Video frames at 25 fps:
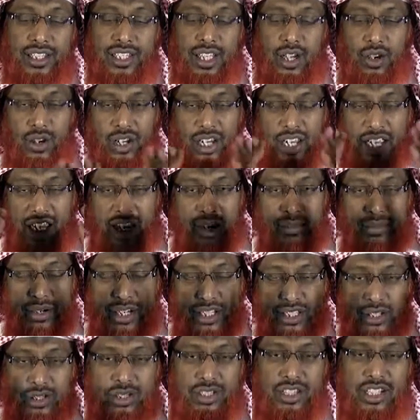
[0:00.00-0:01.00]
তাহলে
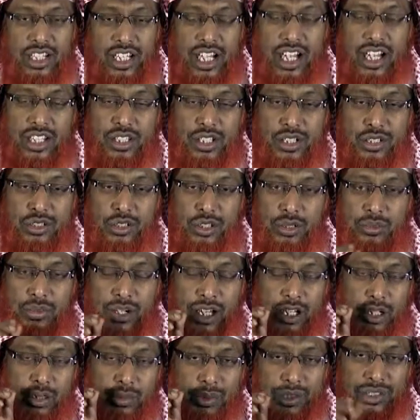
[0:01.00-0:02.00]
এবাদতটা যখন
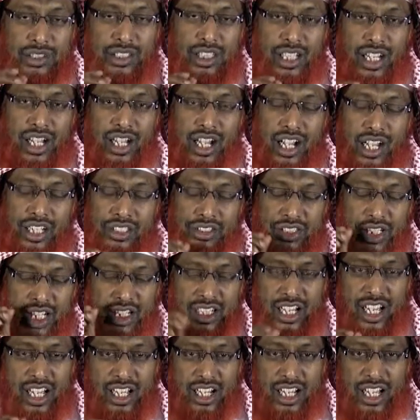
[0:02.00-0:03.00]
ভালোবাসা
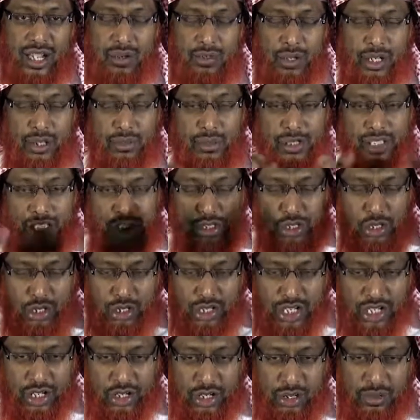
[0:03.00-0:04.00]
আশাকাঙ্ক্ষা ভয়ভীতি
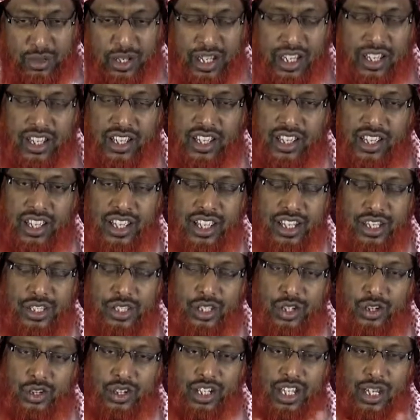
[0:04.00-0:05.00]
সহকারে হবে
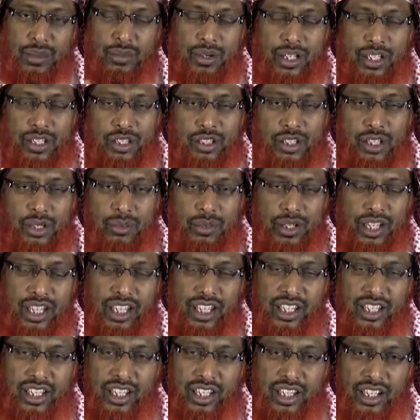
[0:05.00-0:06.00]
তখন এবাদত হবে
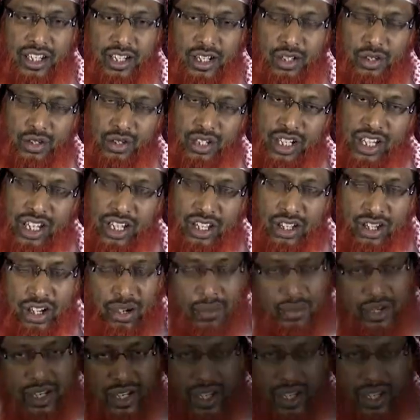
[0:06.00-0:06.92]
নইলে হবে